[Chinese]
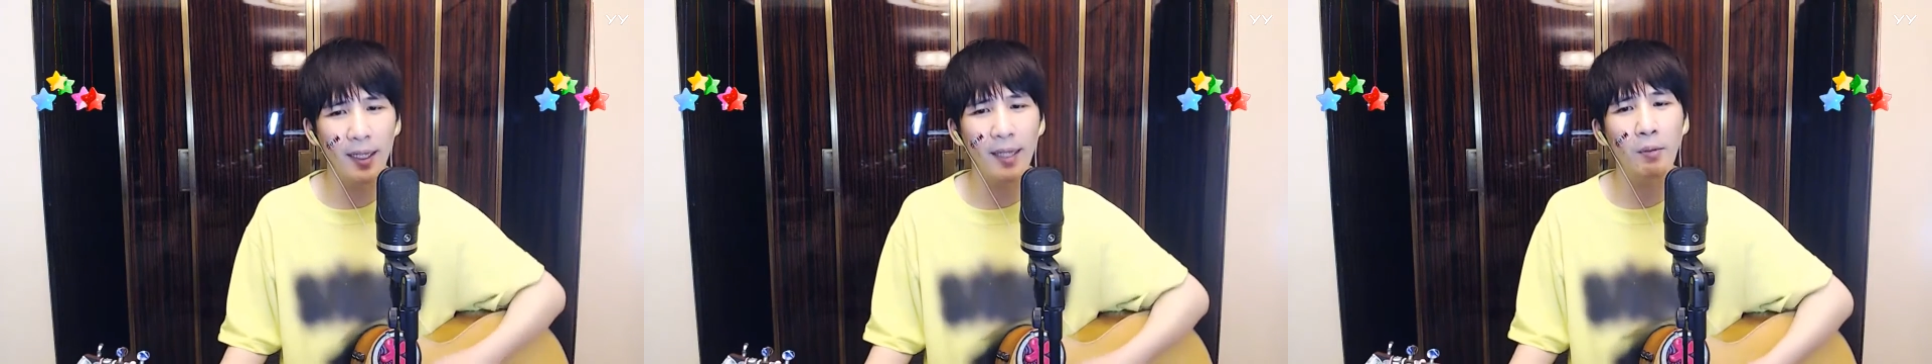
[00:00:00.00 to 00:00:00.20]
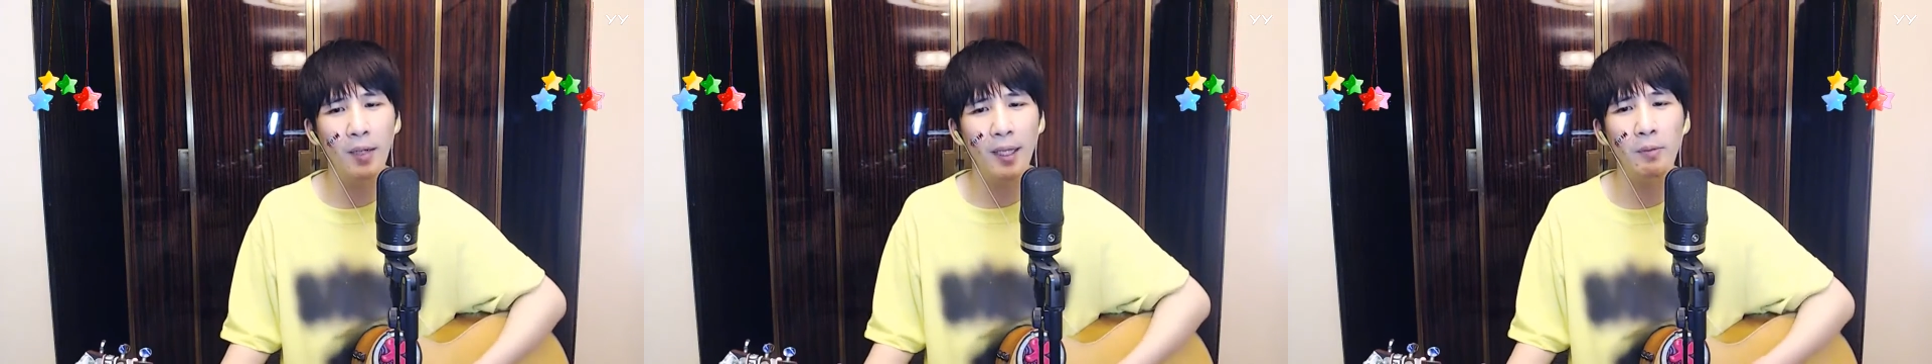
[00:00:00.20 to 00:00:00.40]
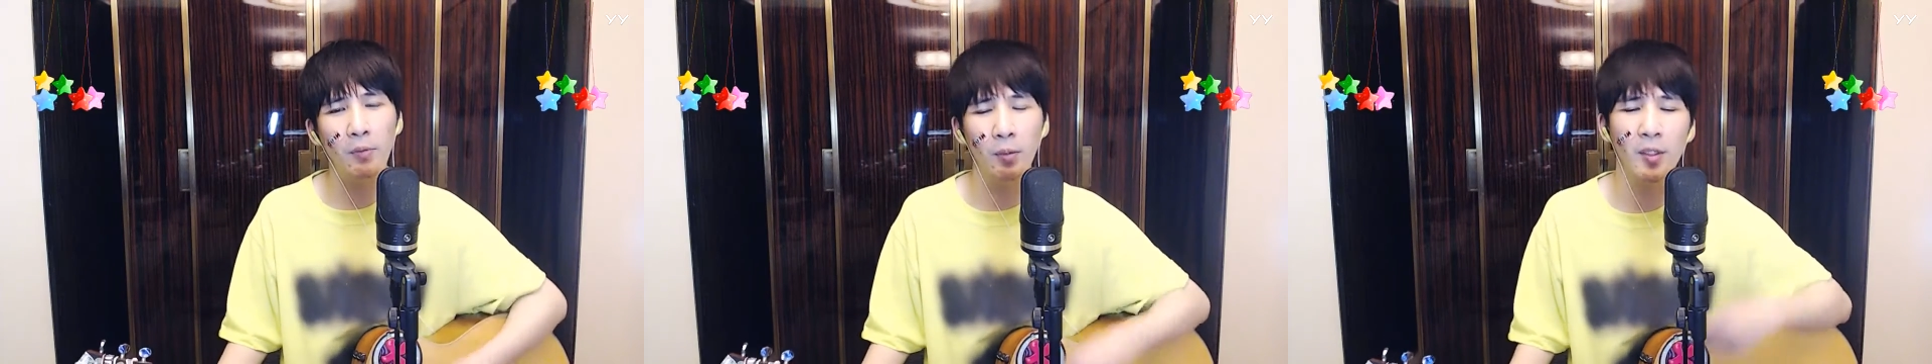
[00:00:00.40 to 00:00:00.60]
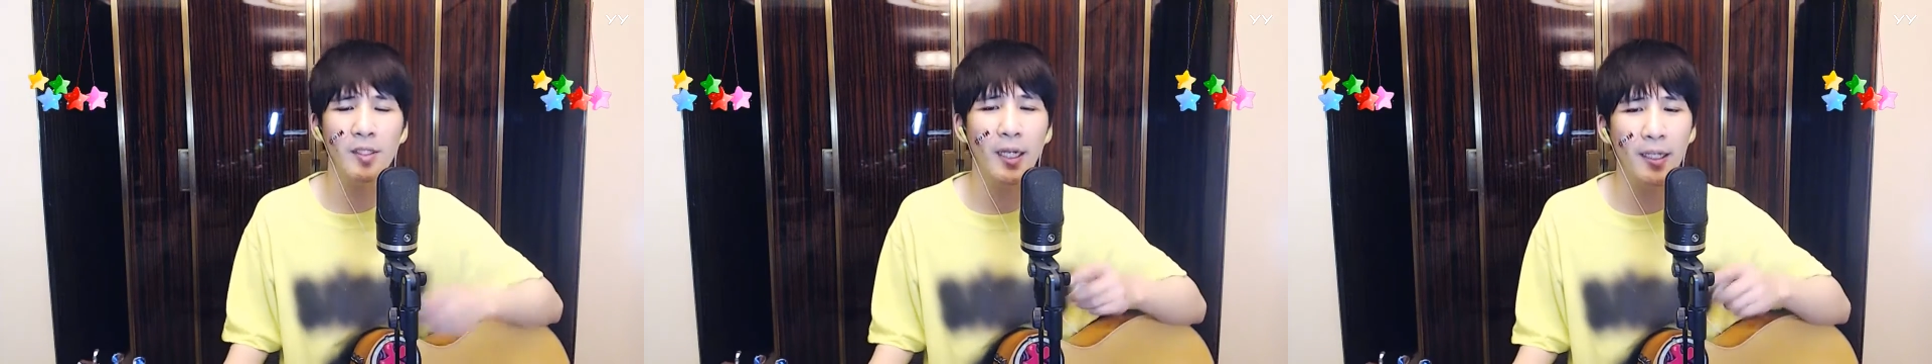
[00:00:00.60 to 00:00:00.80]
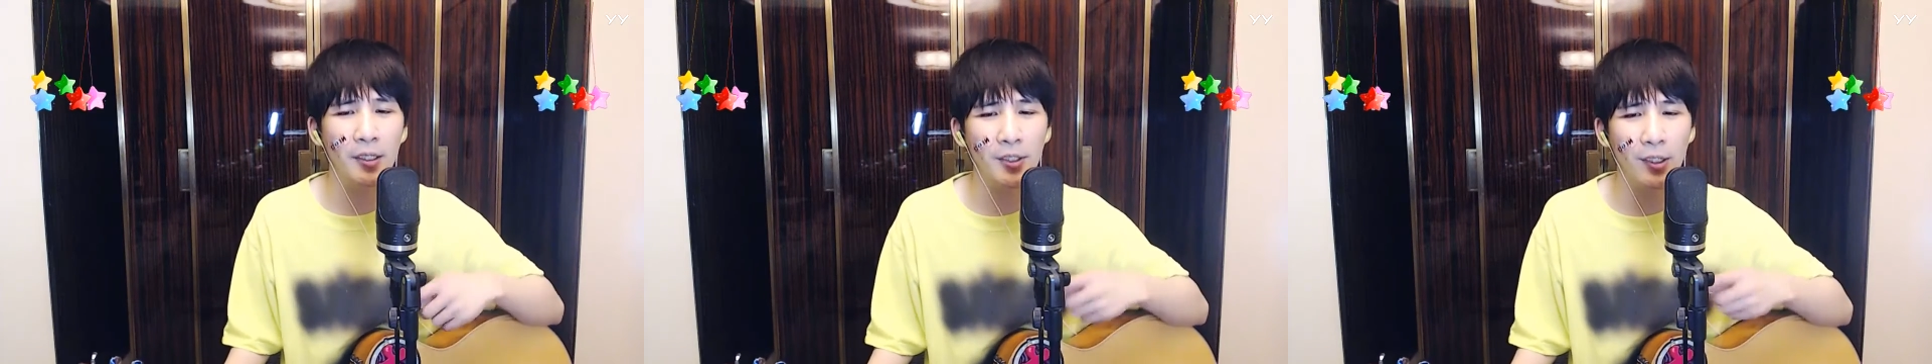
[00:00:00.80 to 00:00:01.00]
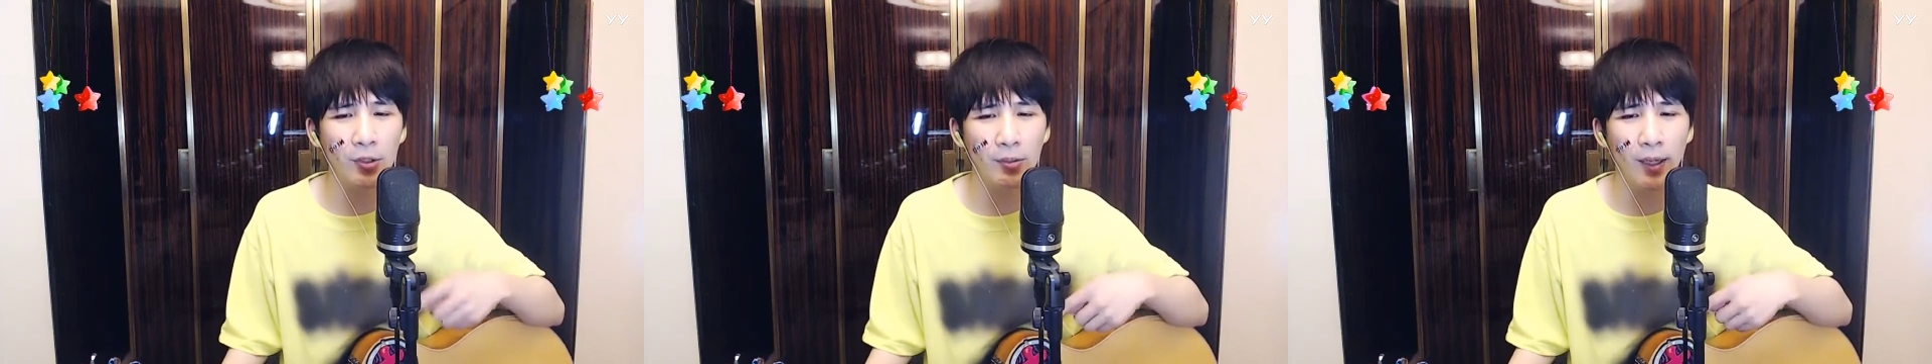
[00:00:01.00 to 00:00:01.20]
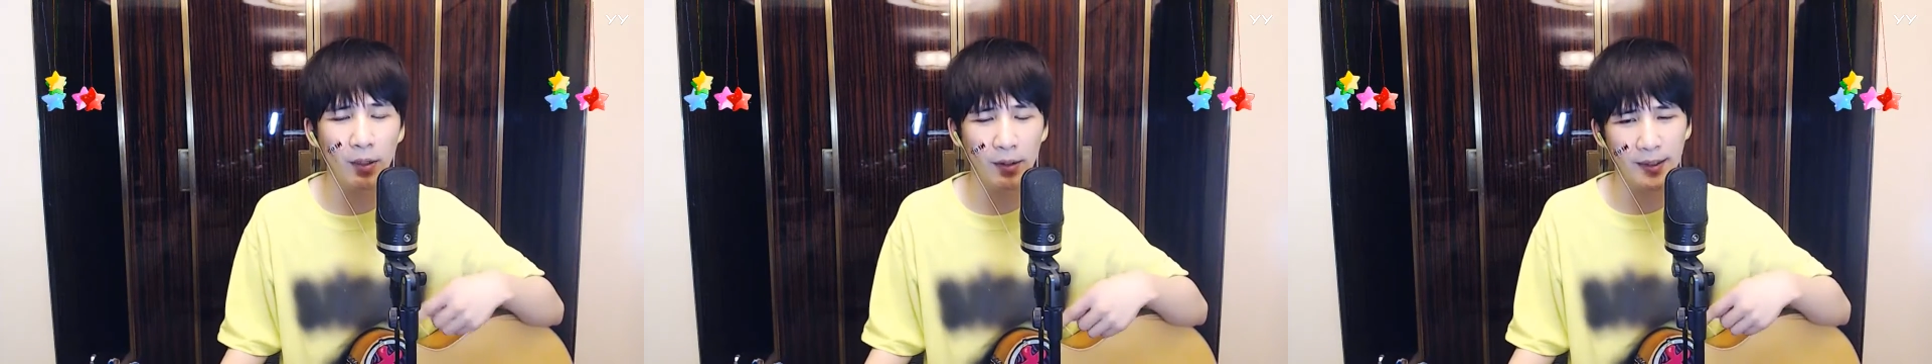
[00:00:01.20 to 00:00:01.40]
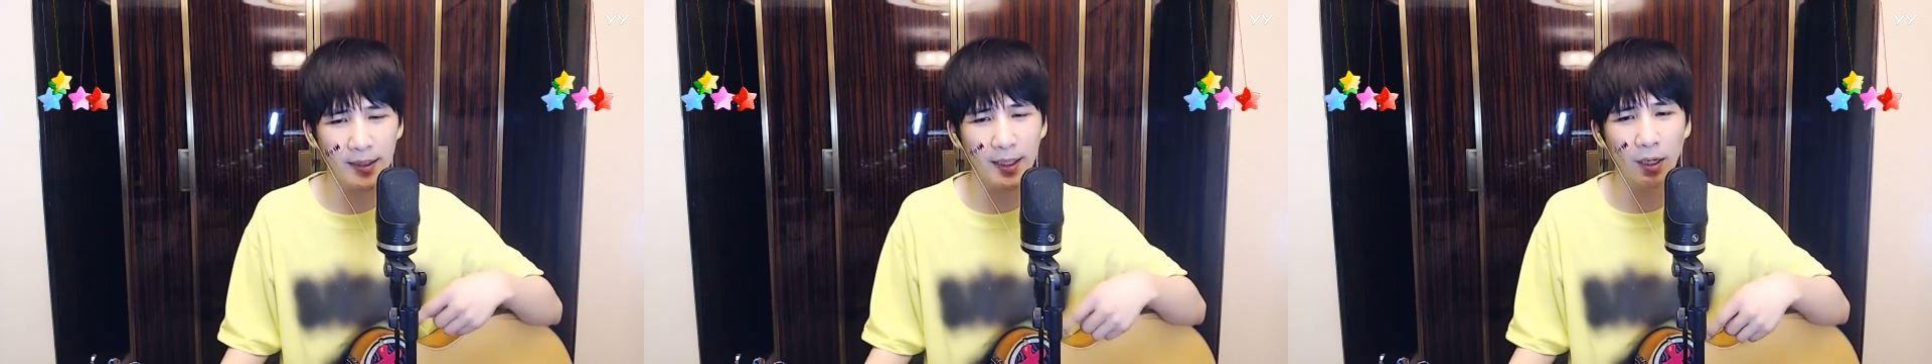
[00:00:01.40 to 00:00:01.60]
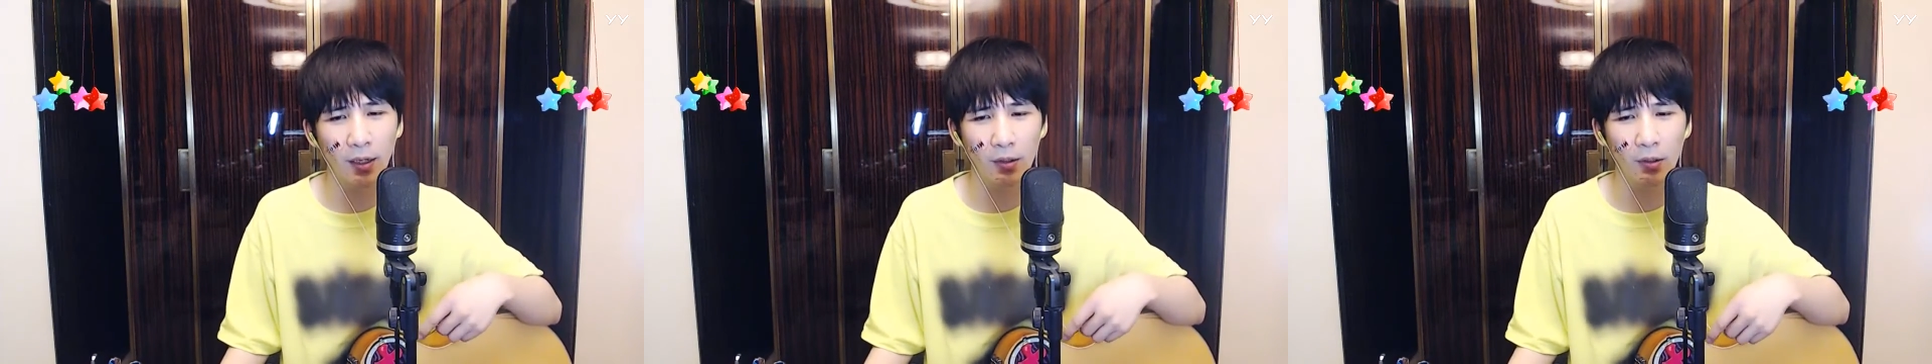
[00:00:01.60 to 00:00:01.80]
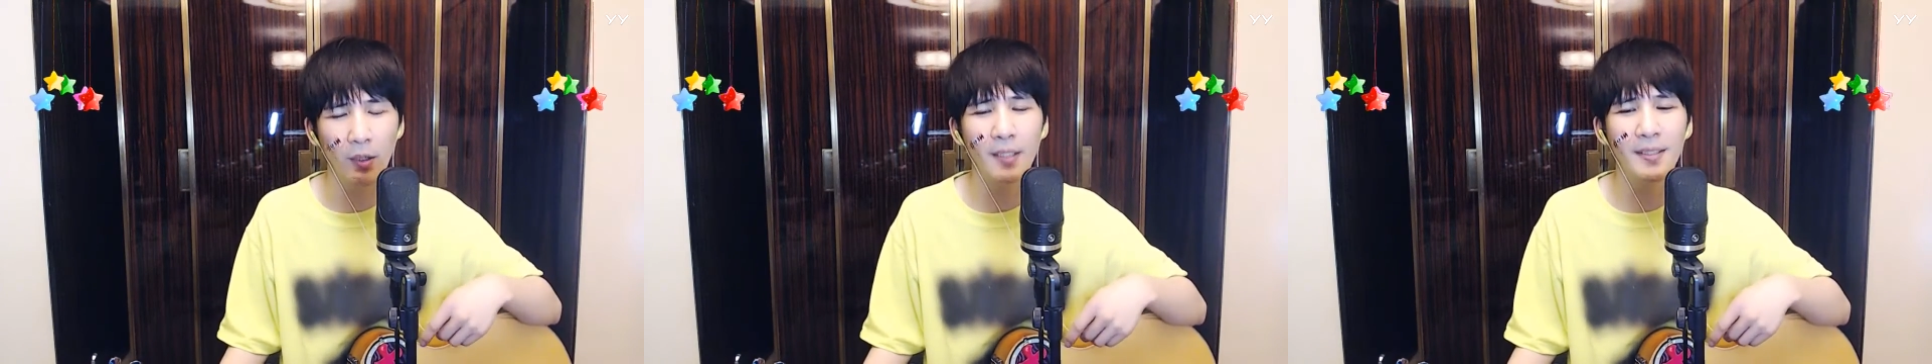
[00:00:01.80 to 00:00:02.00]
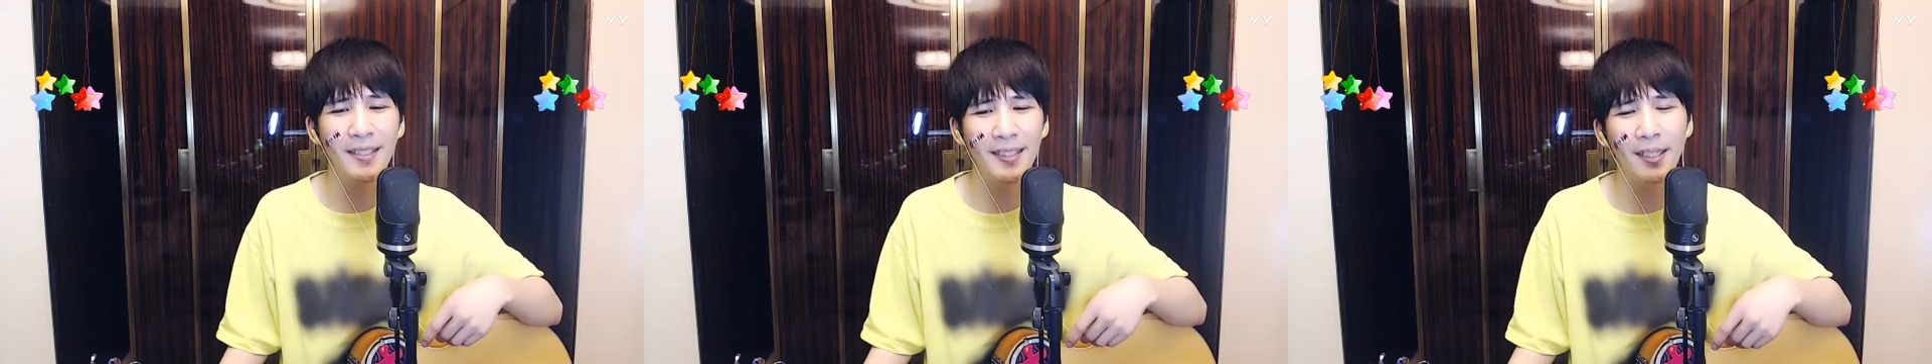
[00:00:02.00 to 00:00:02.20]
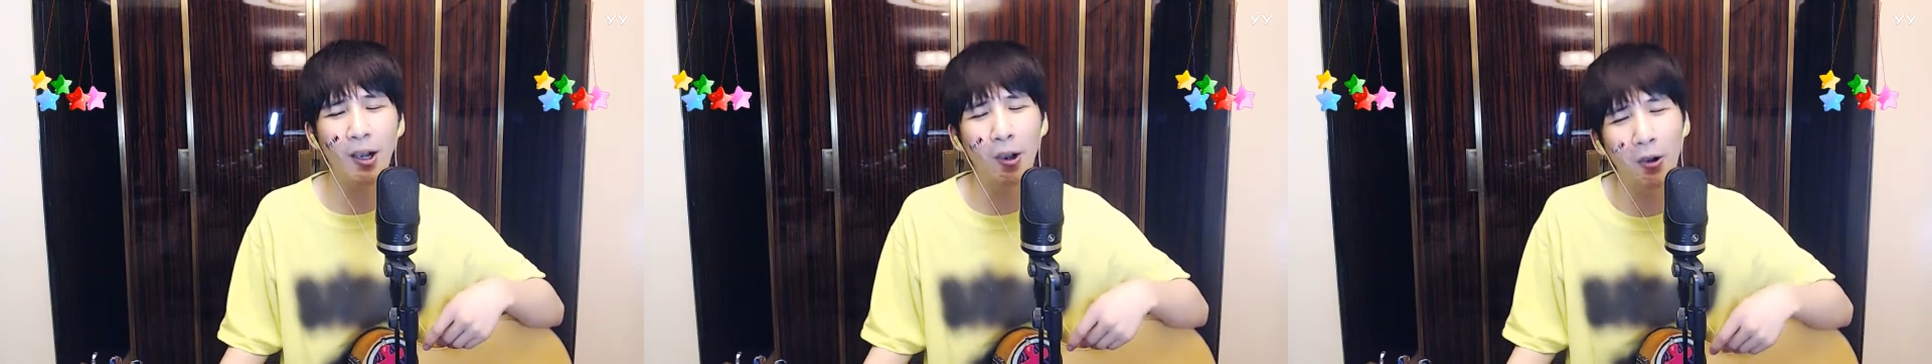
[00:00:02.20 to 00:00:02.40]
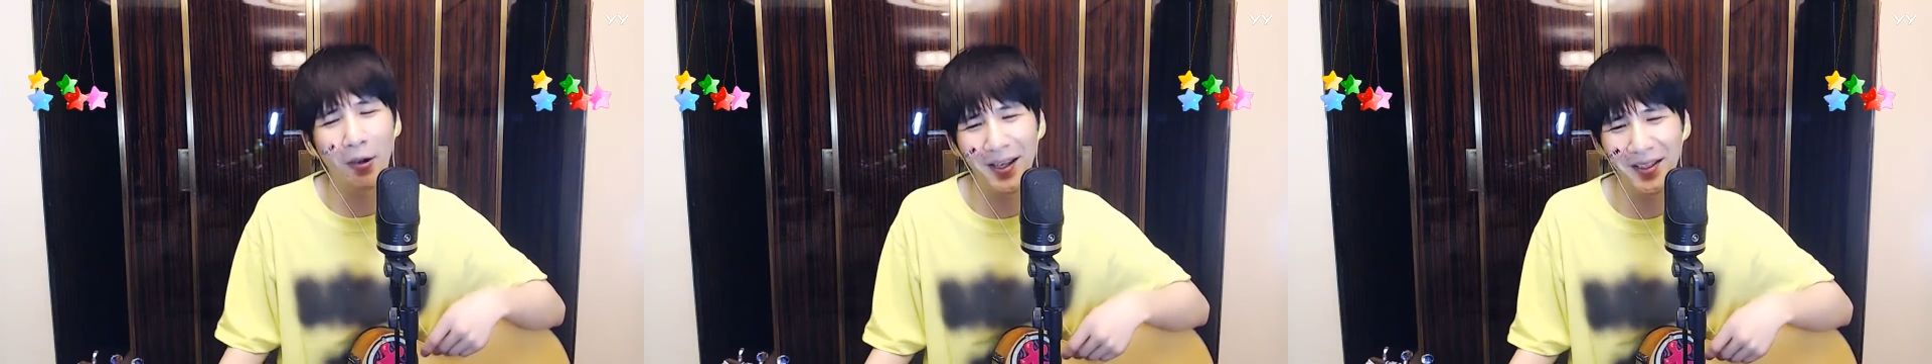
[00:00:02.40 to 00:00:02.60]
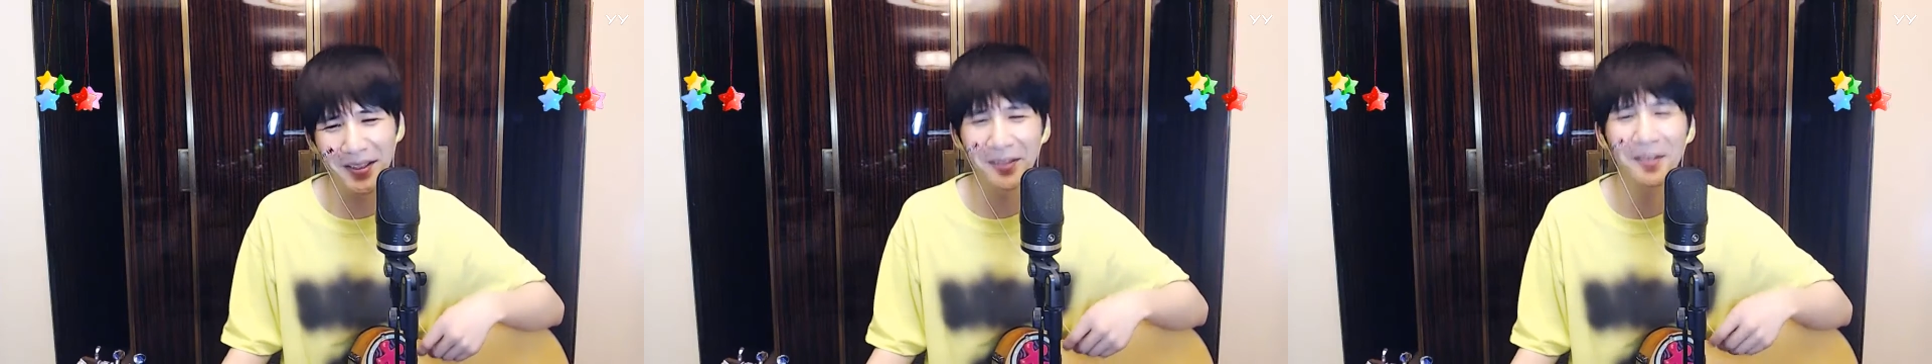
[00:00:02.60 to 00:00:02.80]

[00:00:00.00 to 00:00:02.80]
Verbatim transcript: 我来，我我唱一个世上最美好的祈祷，祈祷还行，